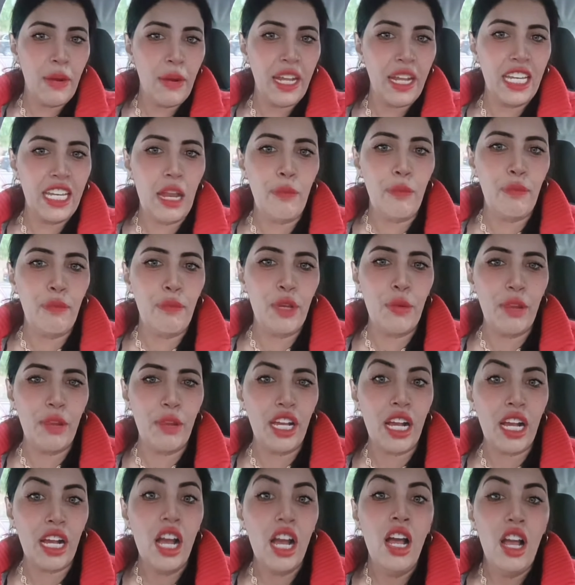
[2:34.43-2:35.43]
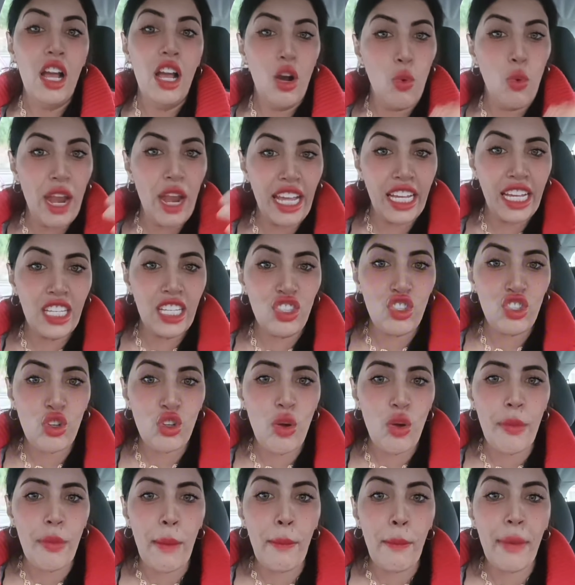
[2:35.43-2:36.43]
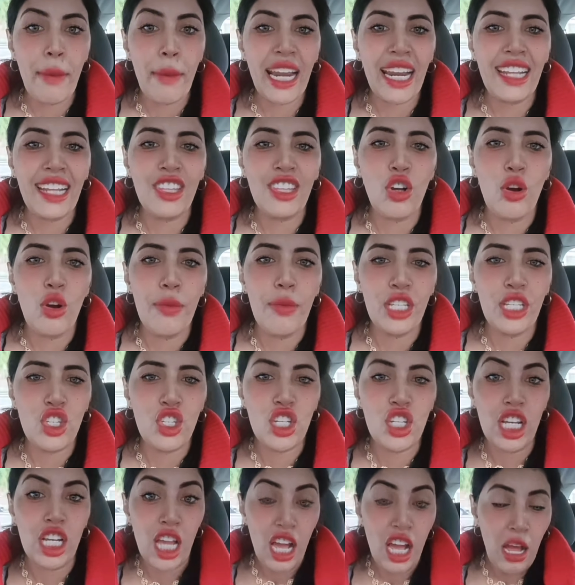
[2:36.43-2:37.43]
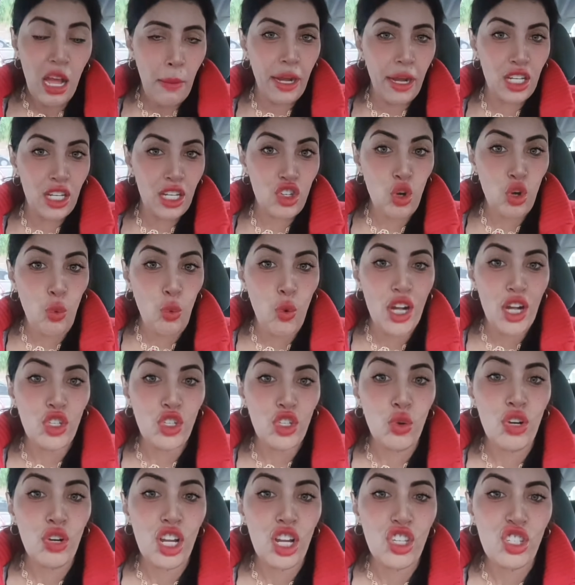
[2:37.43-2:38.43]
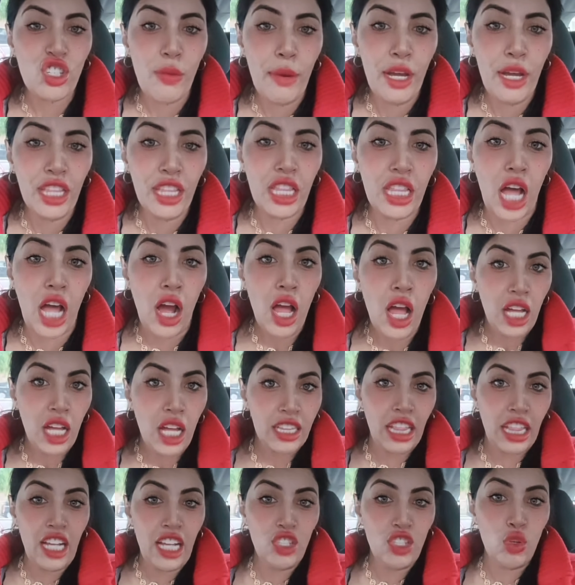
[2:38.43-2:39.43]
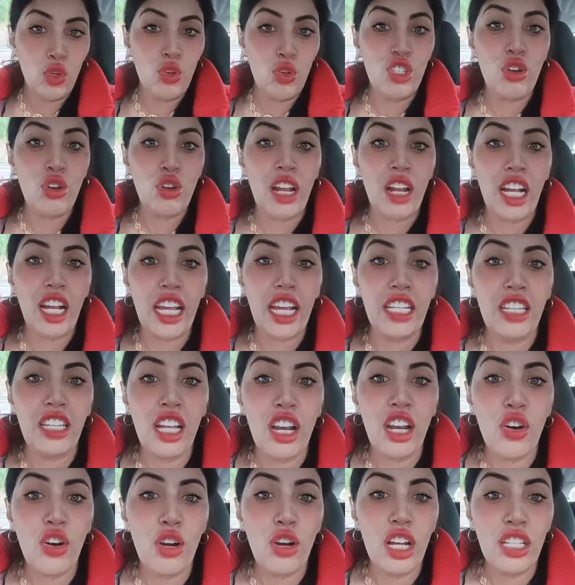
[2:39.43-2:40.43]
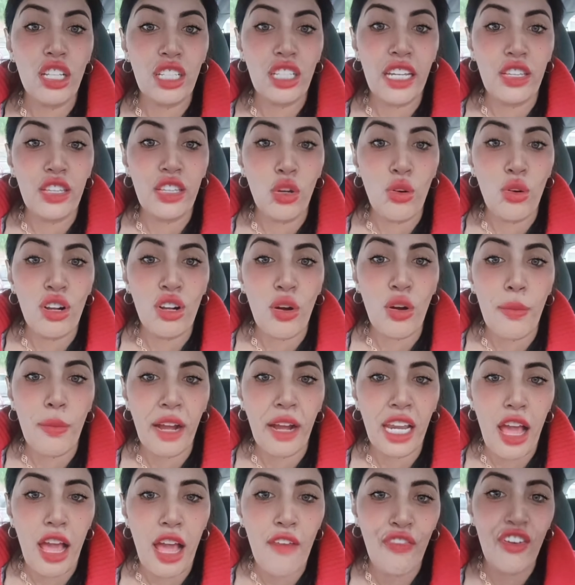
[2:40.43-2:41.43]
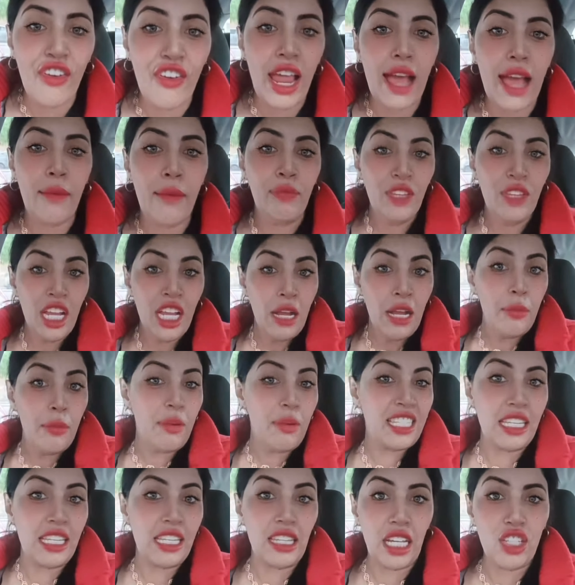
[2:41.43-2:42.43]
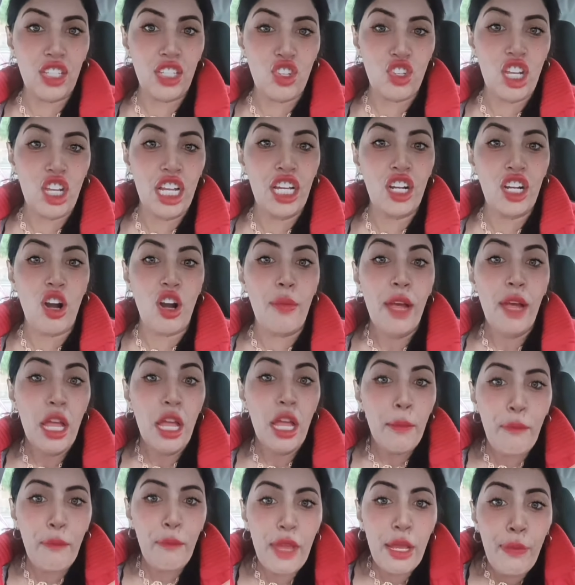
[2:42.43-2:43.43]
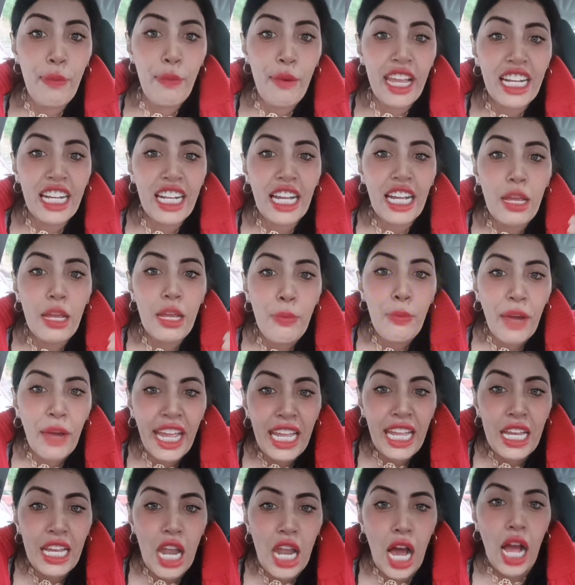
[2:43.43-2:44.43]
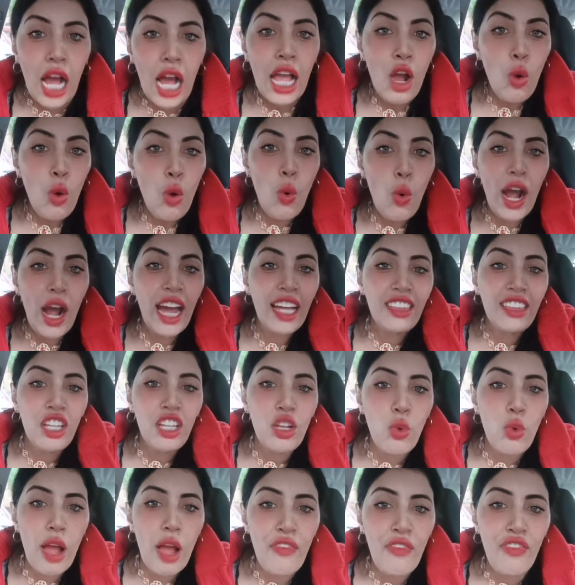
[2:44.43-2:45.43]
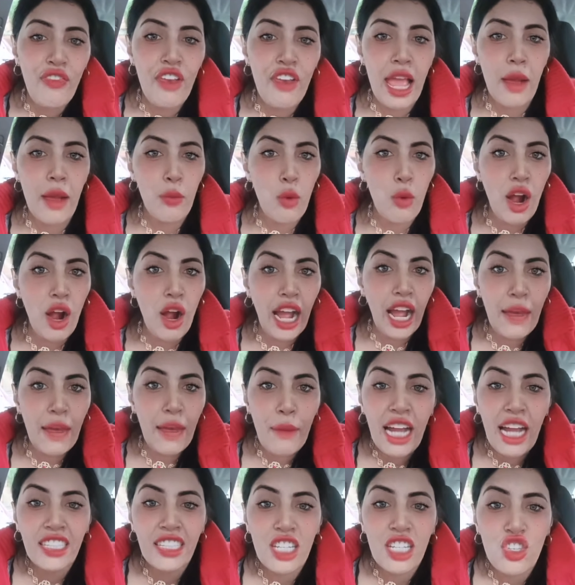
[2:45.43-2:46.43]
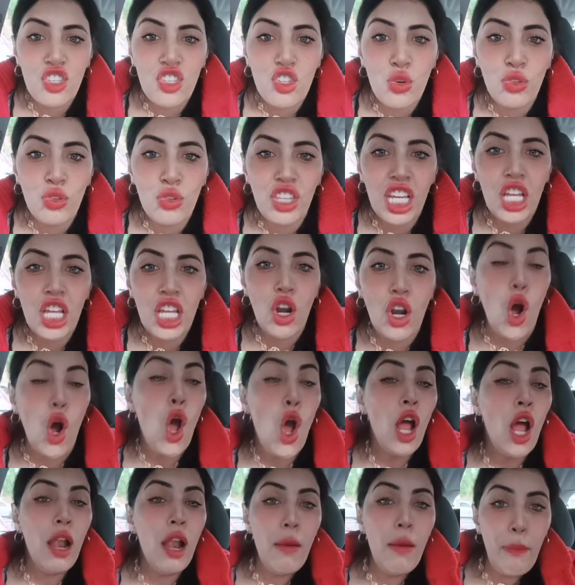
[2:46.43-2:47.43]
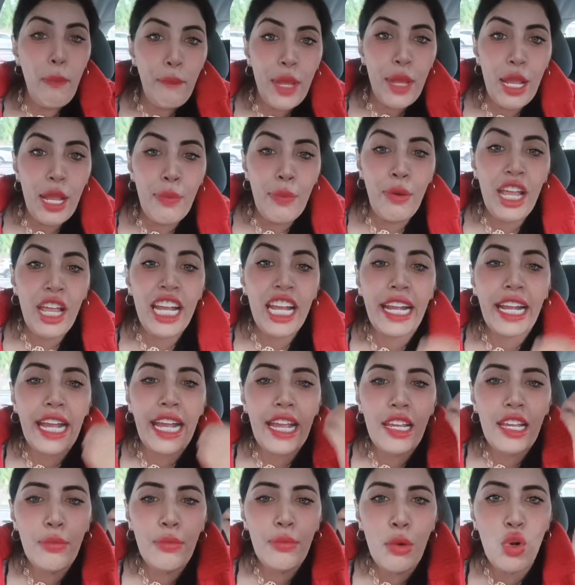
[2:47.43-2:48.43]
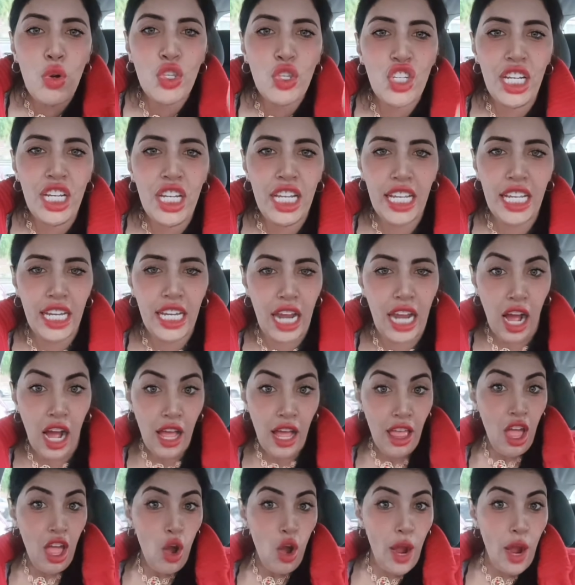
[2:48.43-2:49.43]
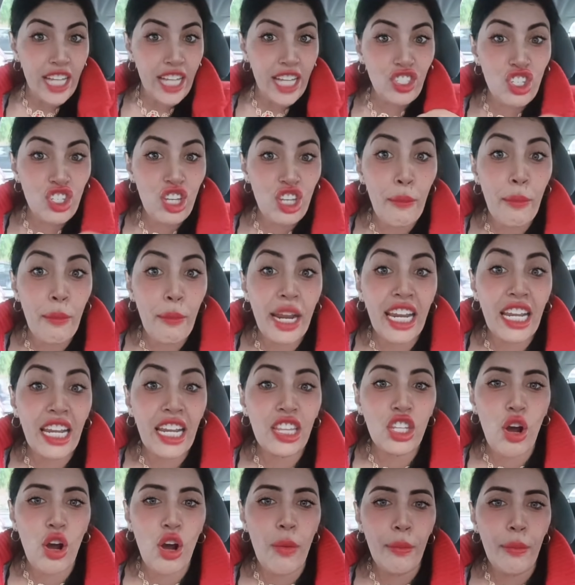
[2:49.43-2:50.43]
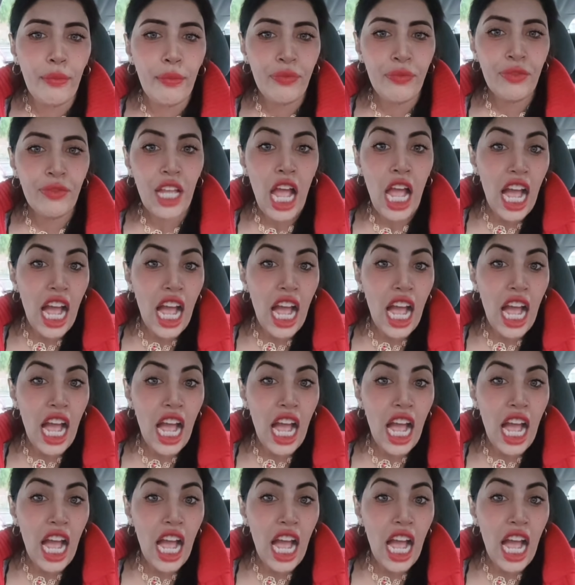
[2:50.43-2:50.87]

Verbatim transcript: كيبغينا البيبليك ولكن نتوما مرضكم هادشي شوهتوا لنا سمعتنا طلعتوا قلتوا راه كيديروا كيديروا لكم غير الافلام ما صدقتش نكذبش ليكم بيبليك كيبغينا واخا نديرو افلام واخا ما عرفت شنو نديرو البيبليك كيموت علينا وهادشي مرضكم